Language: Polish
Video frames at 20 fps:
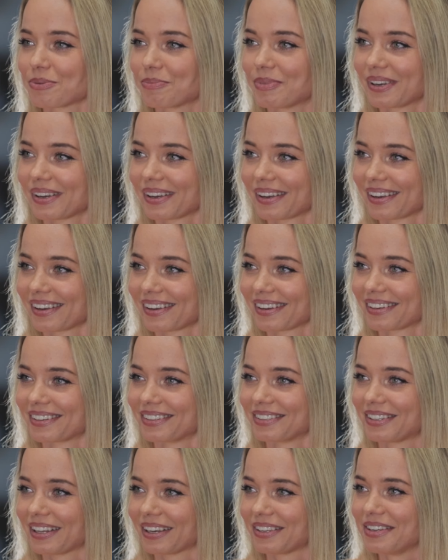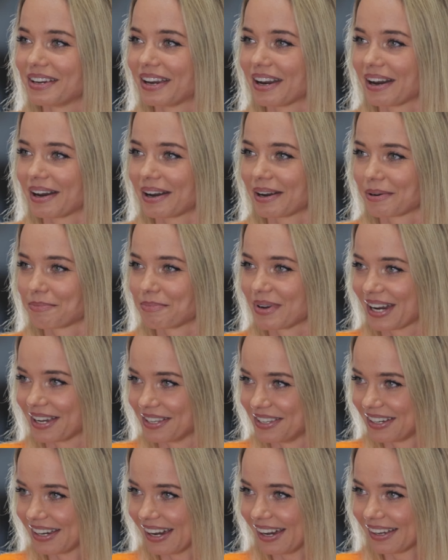sobie technika
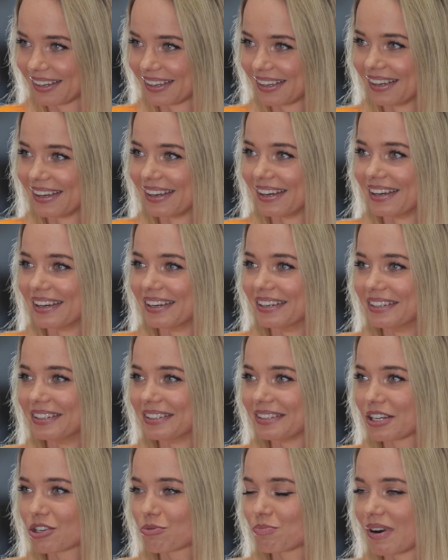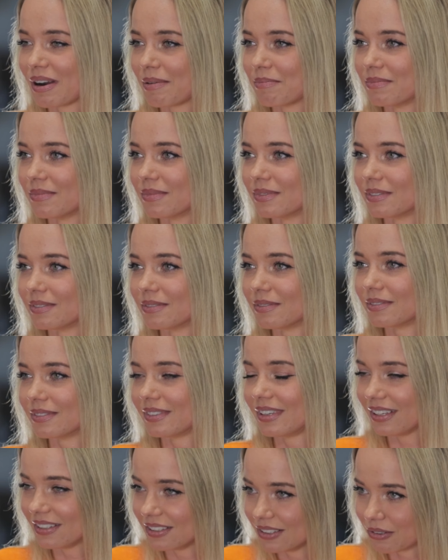mechanika i też byłam
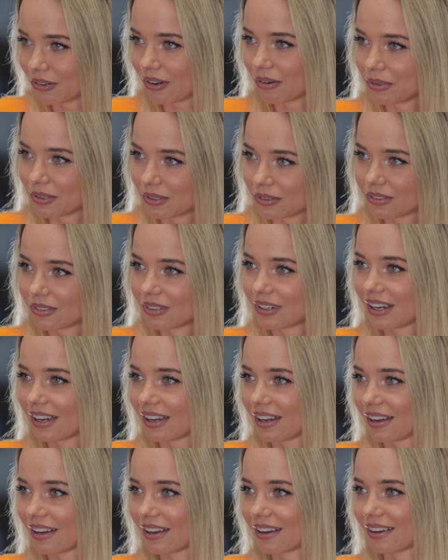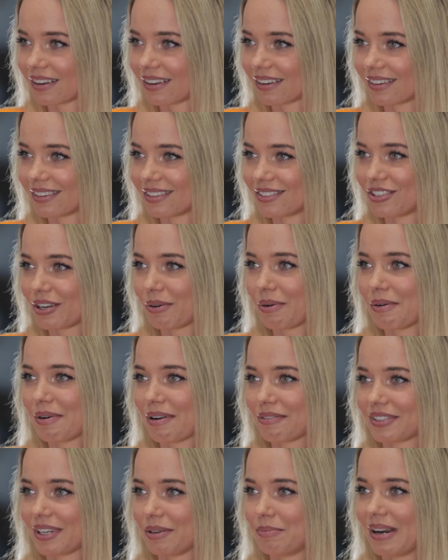jedyną kobietą, która
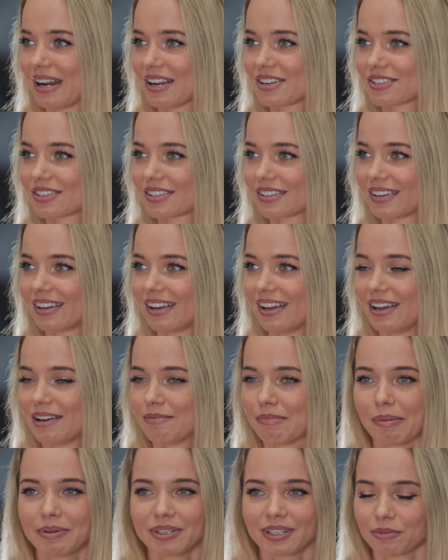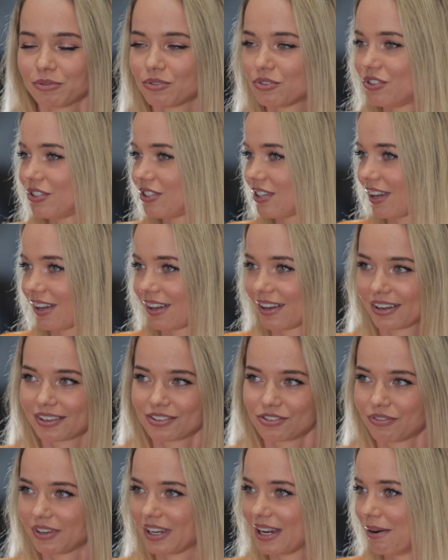działała w tej branży. Pamiętam do dzisiaj,
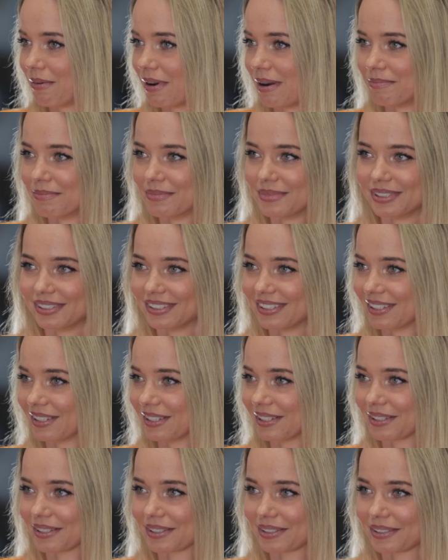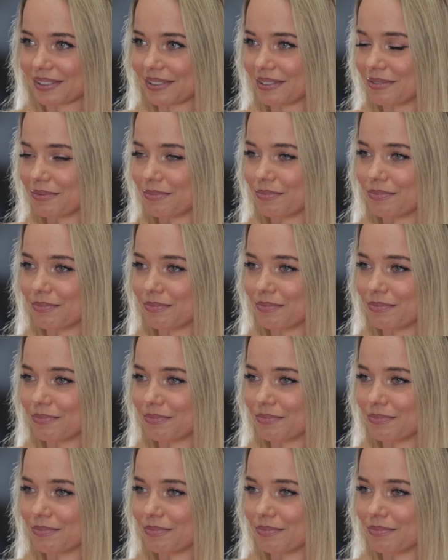jak dźwigałam y,